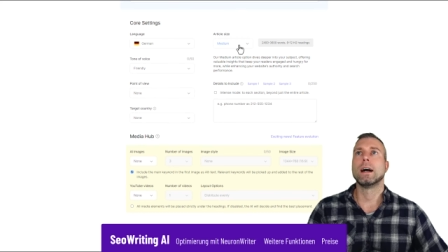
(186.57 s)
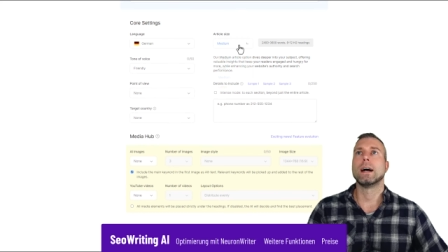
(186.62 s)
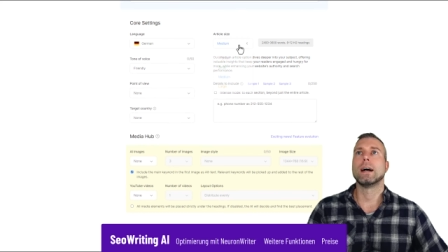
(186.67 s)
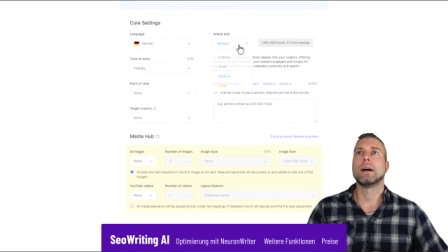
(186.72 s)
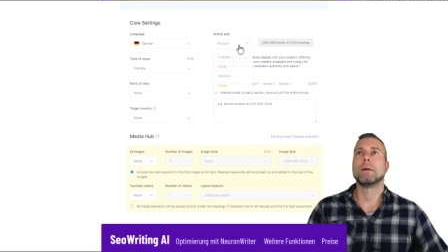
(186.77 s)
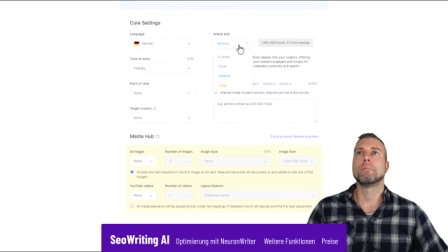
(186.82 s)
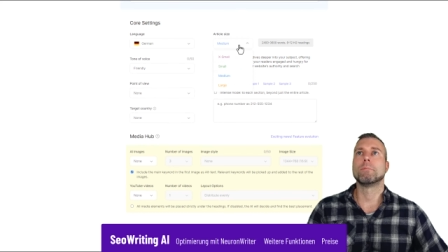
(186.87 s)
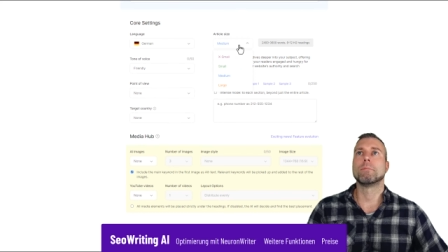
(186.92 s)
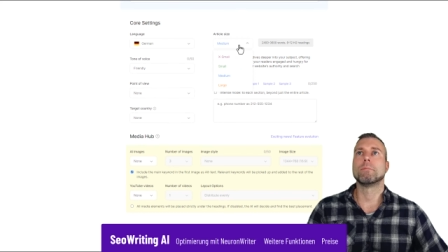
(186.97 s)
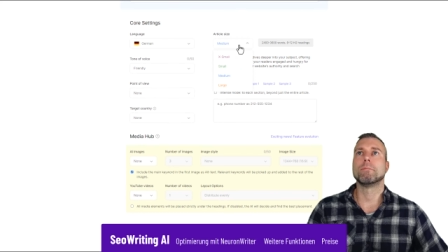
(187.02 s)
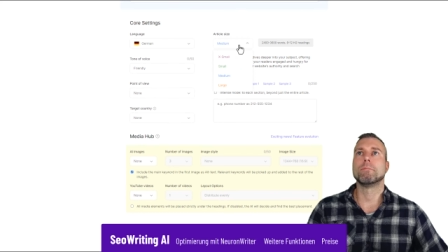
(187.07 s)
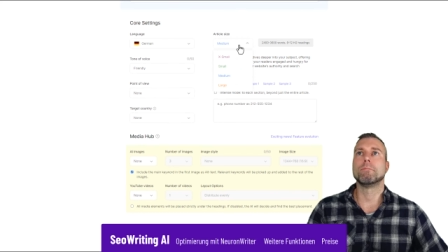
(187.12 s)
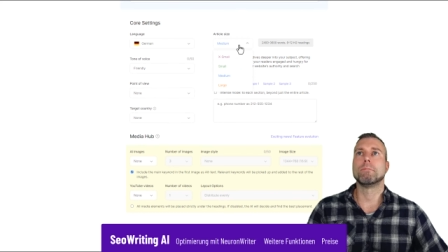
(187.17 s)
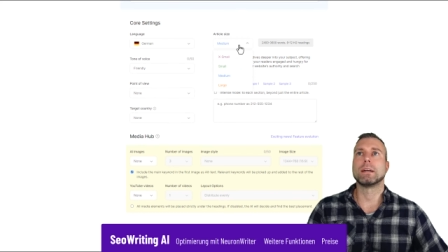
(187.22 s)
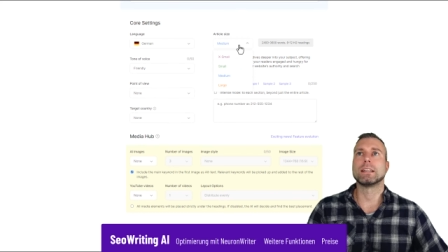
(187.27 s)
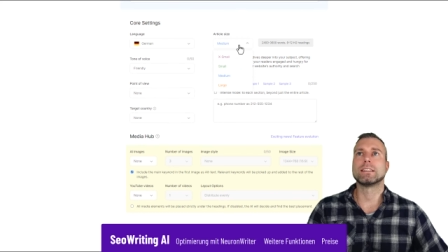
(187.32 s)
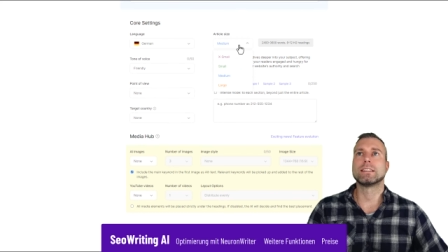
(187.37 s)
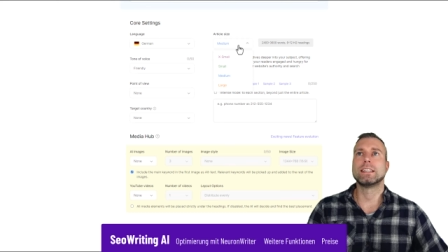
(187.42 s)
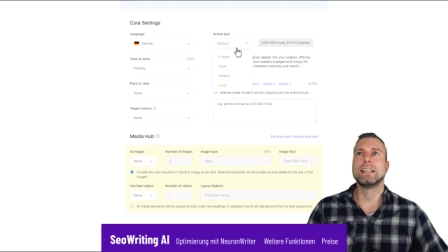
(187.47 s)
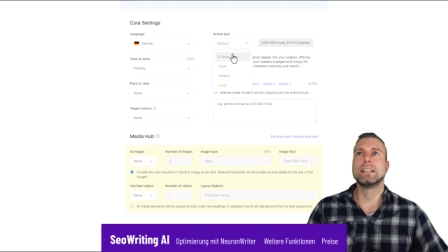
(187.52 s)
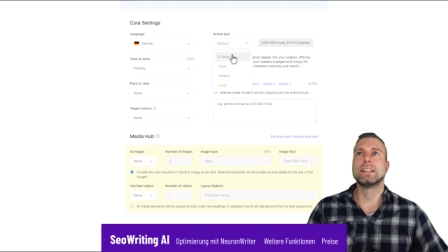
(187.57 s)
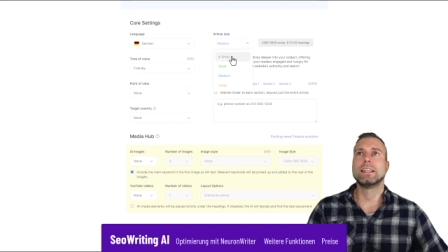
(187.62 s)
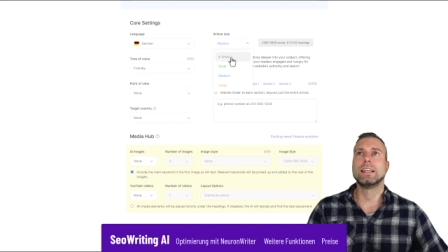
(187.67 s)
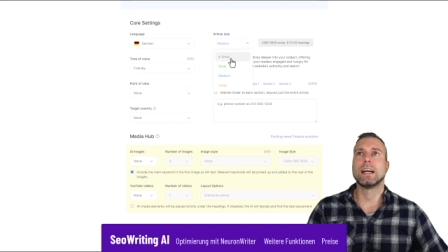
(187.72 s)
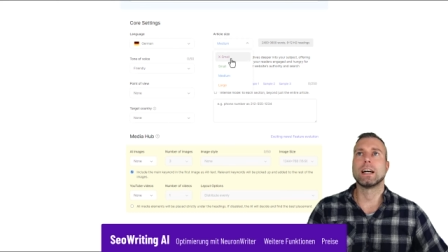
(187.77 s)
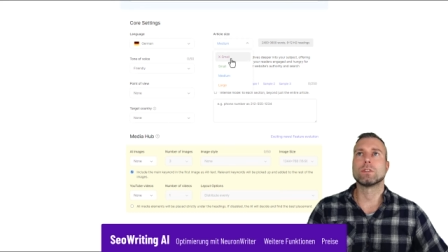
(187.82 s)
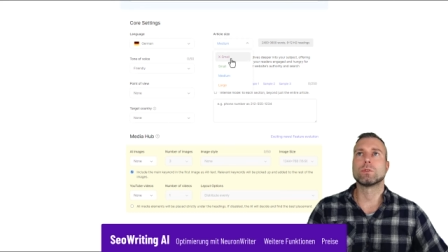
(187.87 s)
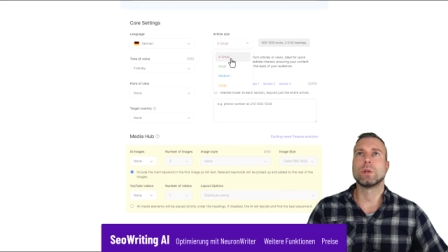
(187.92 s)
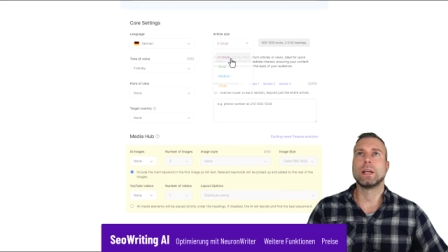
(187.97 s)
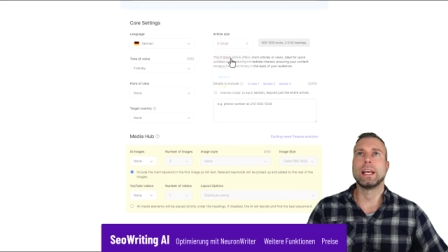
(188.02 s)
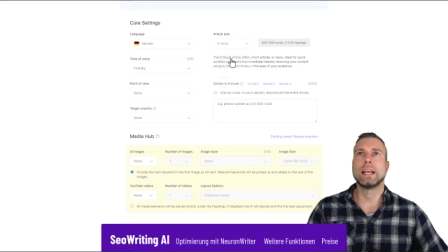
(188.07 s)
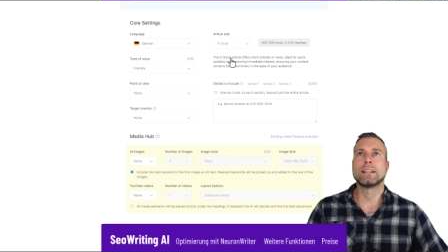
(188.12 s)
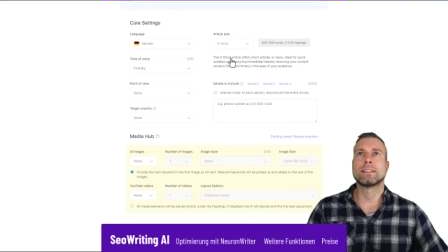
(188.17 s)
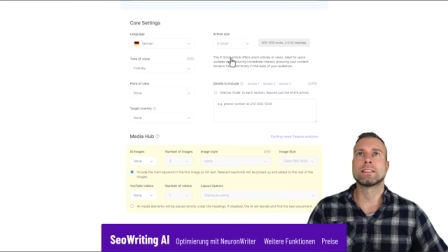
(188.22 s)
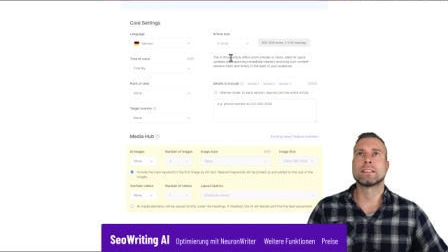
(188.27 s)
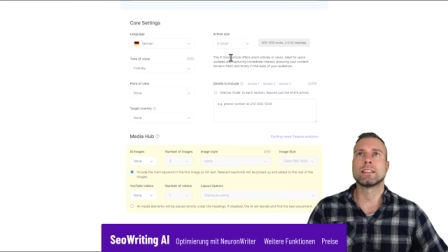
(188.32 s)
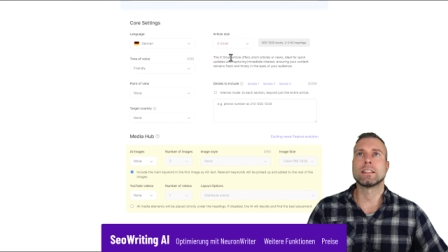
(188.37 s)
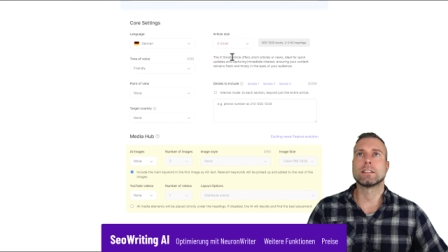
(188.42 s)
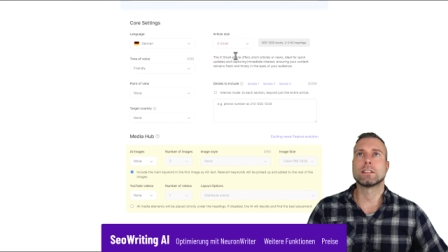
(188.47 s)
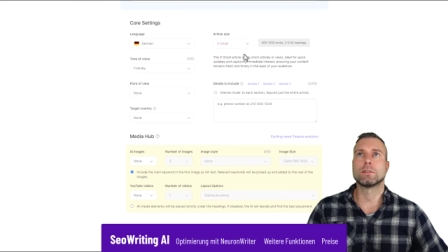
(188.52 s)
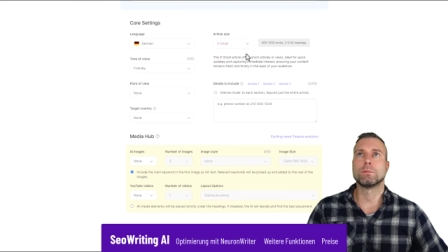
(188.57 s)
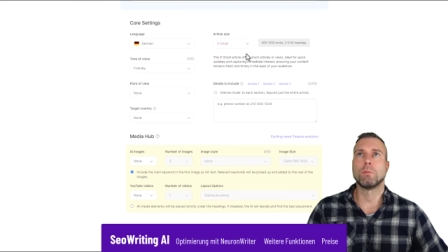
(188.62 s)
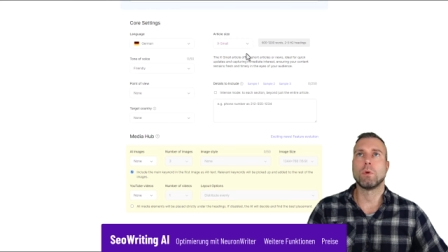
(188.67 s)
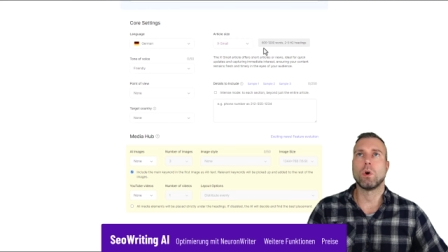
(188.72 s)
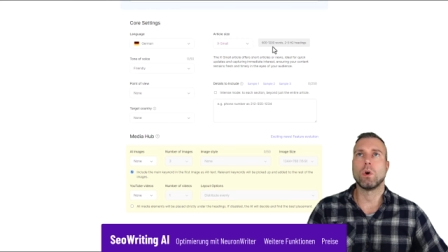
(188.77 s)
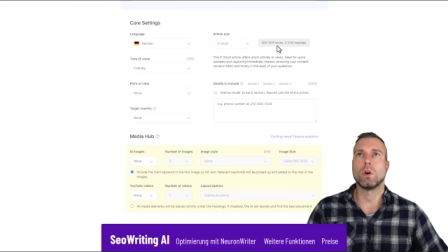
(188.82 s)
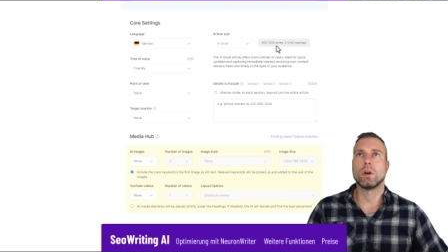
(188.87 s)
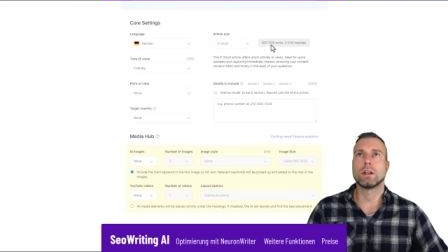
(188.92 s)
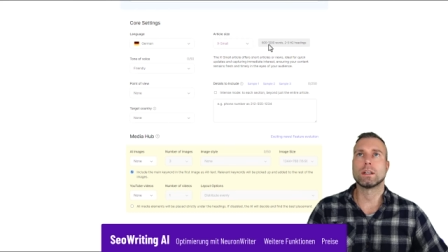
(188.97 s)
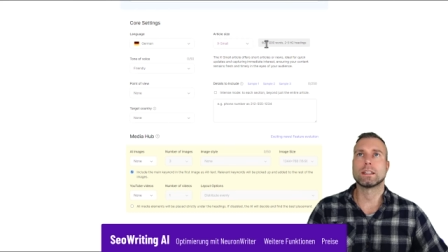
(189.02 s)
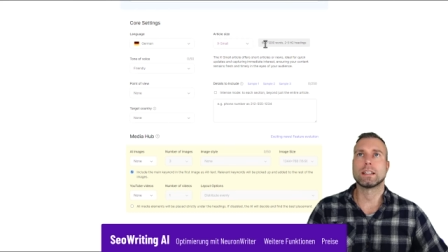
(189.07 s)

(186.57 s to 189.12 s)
Ähm, man sieht hier also x small,